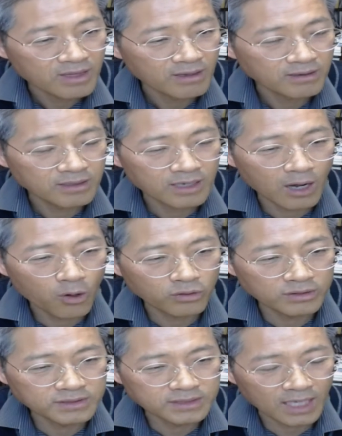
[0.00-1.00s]
그가
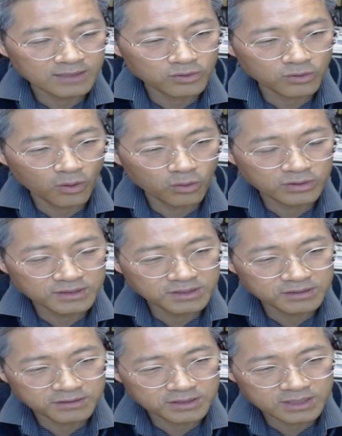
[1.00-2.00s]
혹은 사도로 혹은
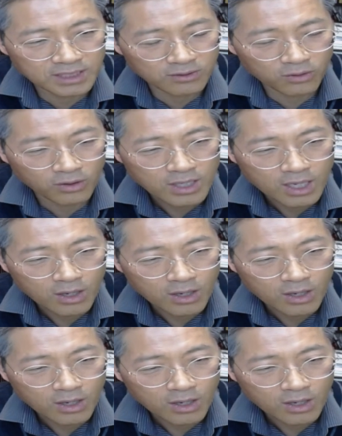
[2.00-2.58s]
선지자로